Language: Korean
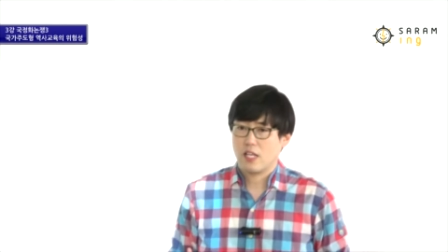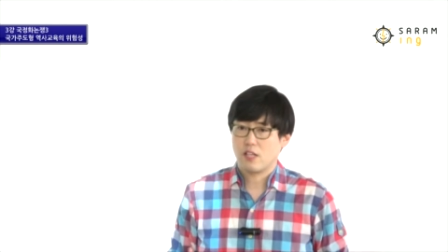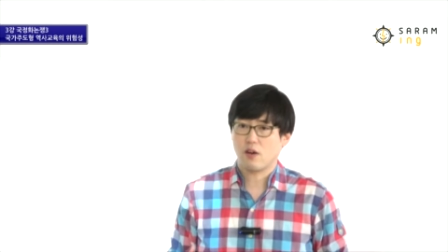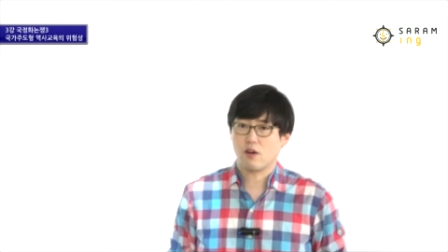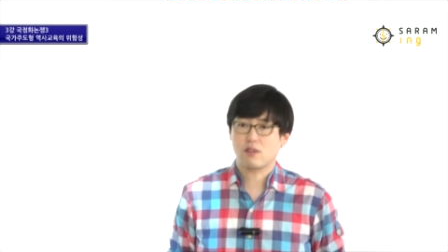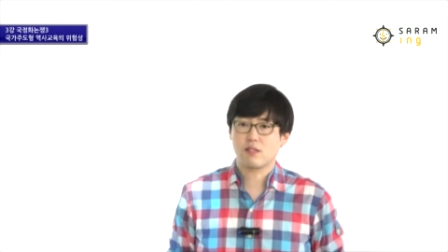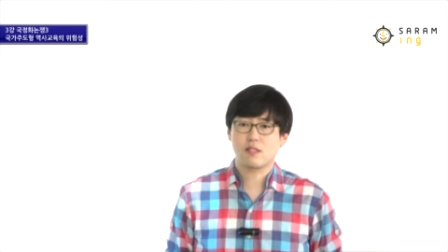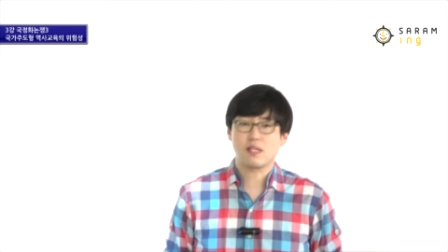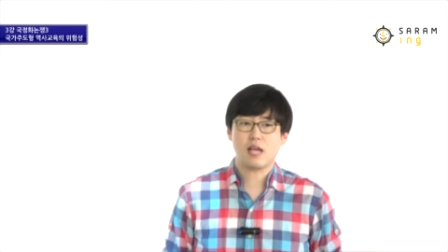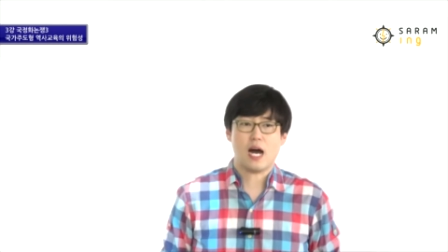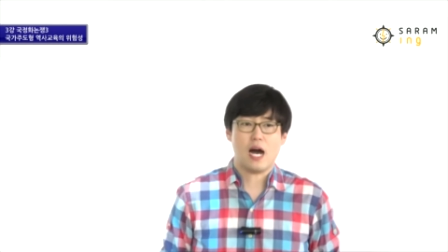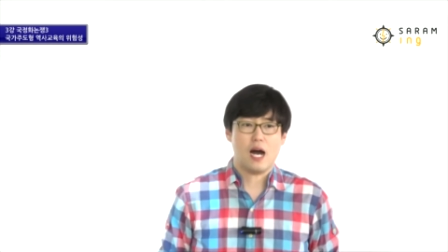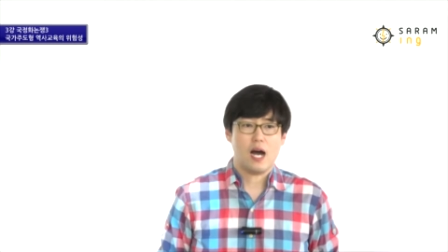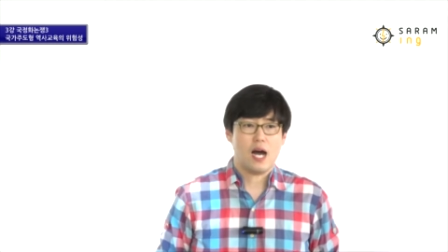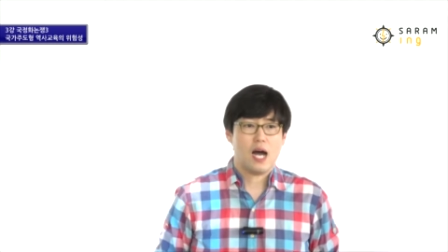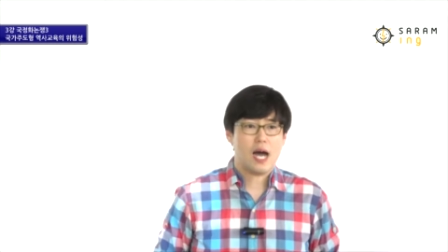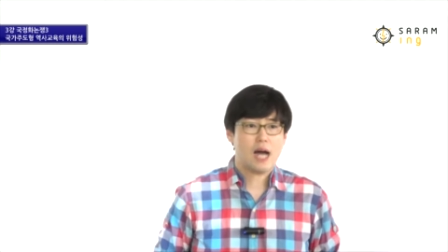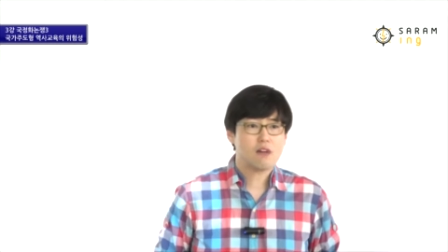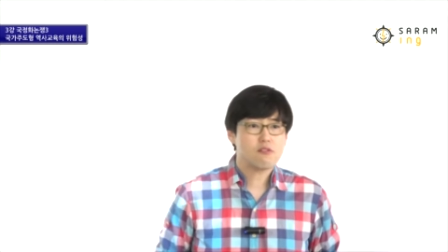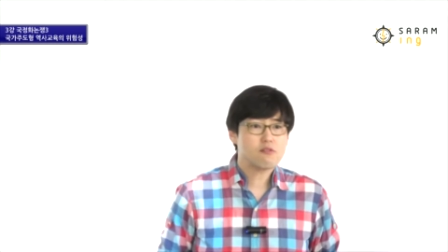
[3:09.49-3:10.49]

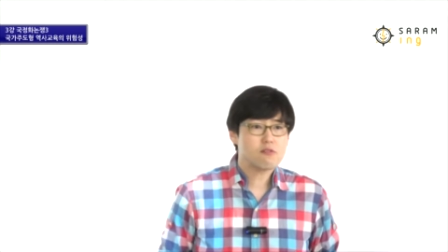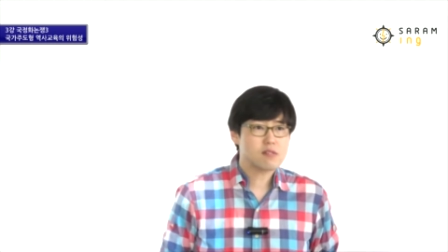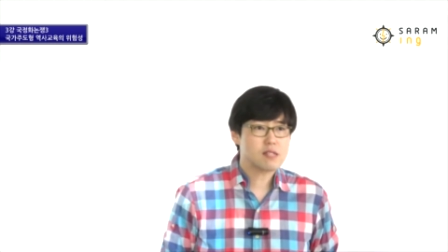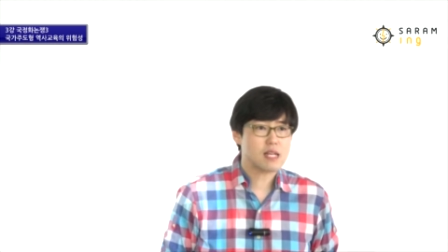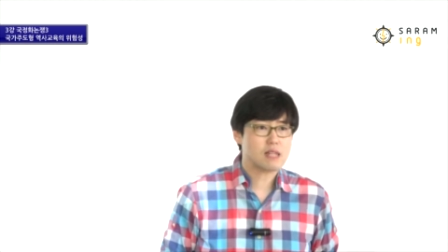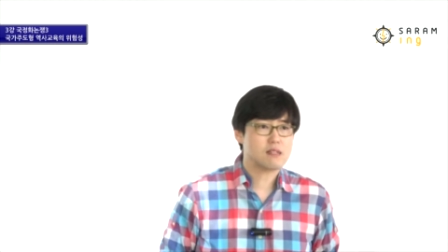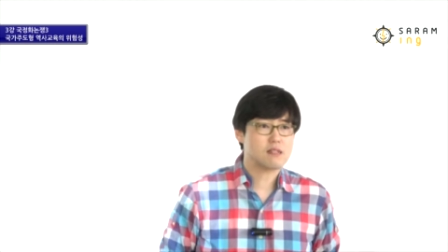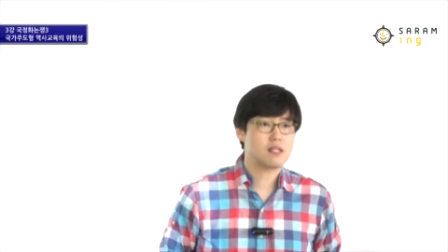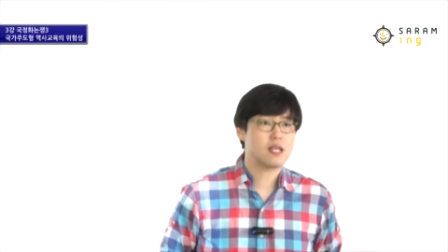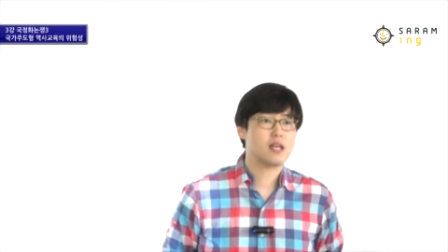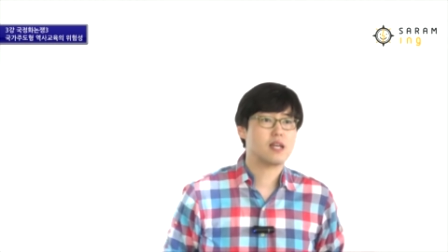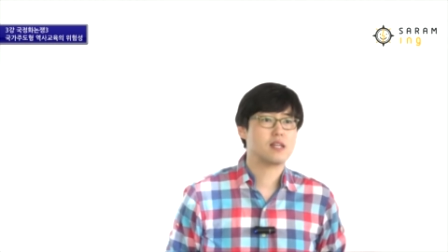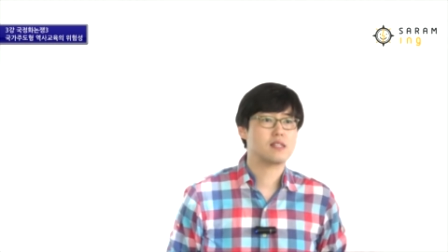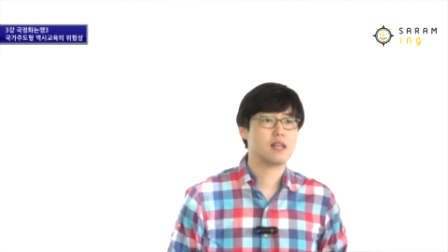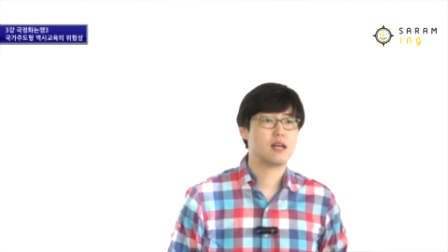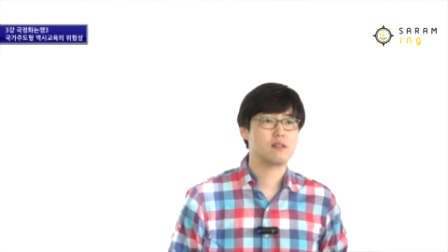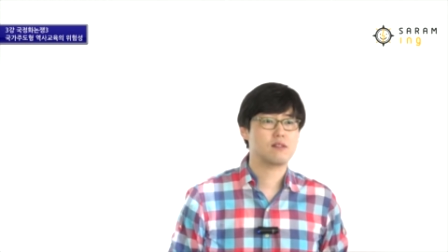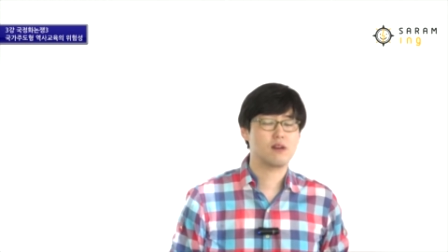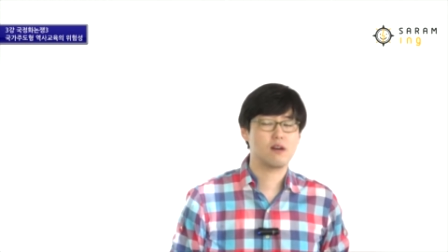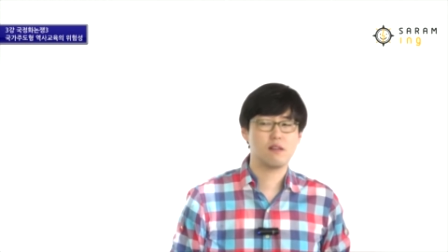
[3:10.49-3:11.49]
역사, 한국사든
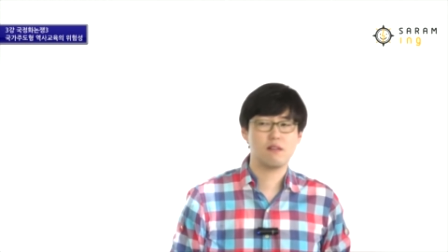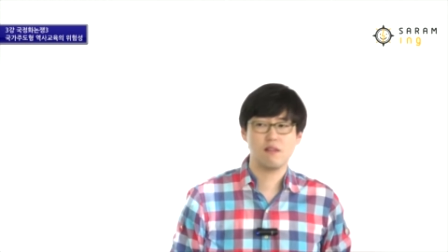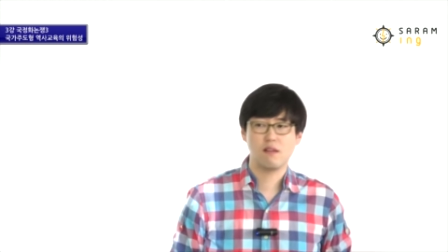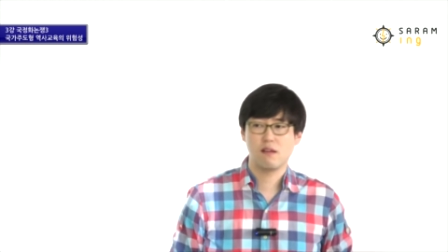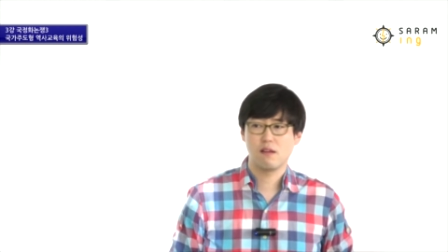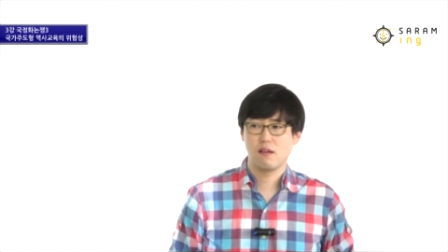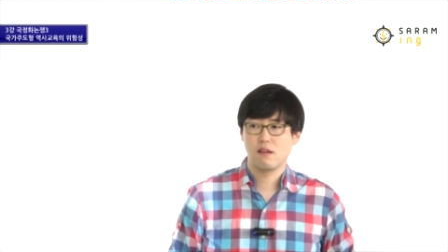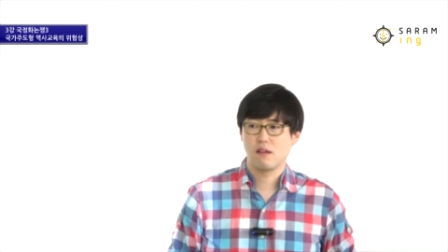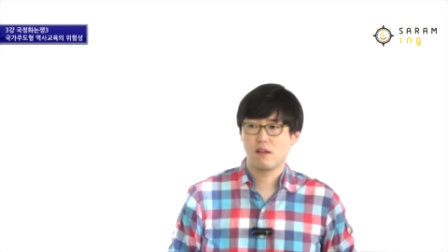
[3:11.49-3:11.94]
세계사든